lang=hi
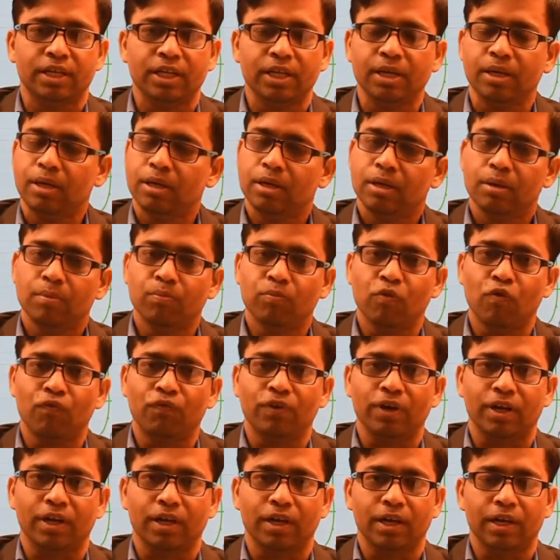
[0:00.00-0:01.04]
ही मूव
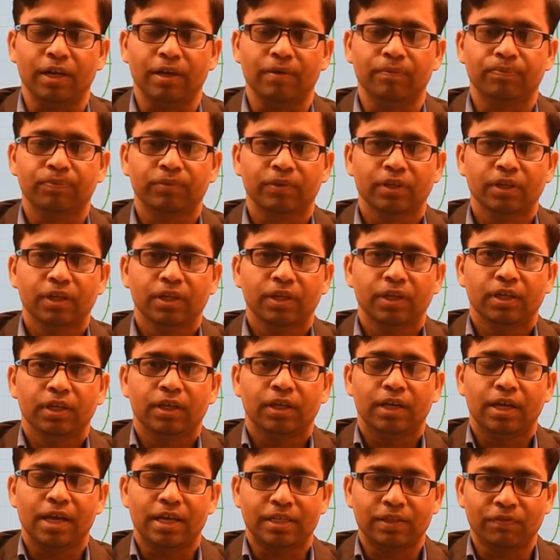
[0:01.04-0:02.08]
कर रहा है
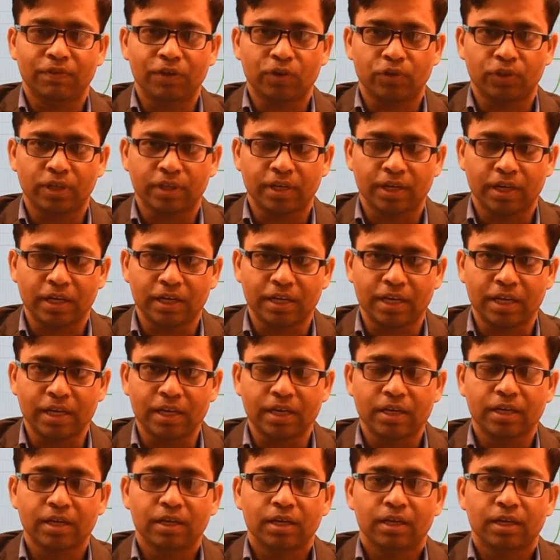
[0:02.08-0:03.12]
ऐसी वीडियो देखने के
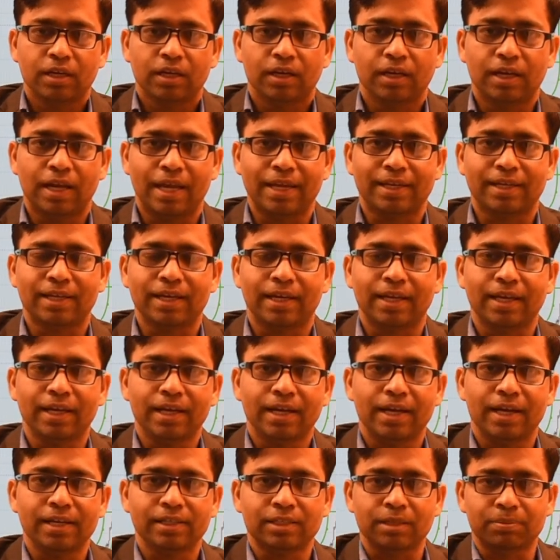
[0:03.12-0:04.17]
लिए लाइक करें
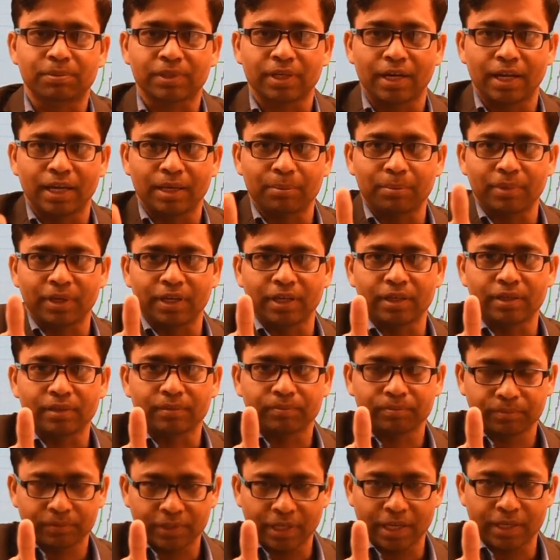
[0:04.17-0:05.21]
एंड सब्सक्राइब करें
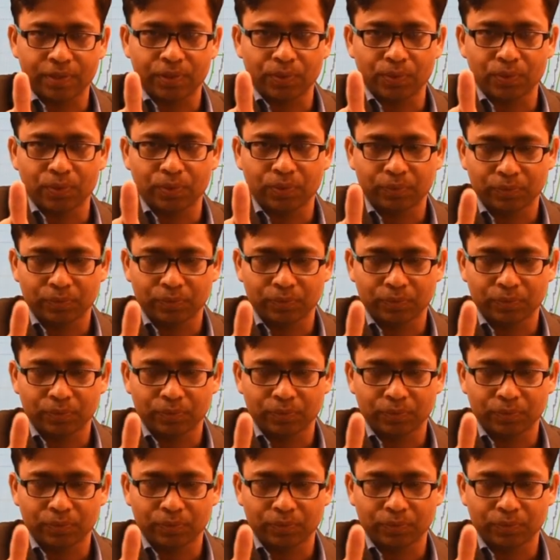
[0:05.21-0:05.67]
थैंक यू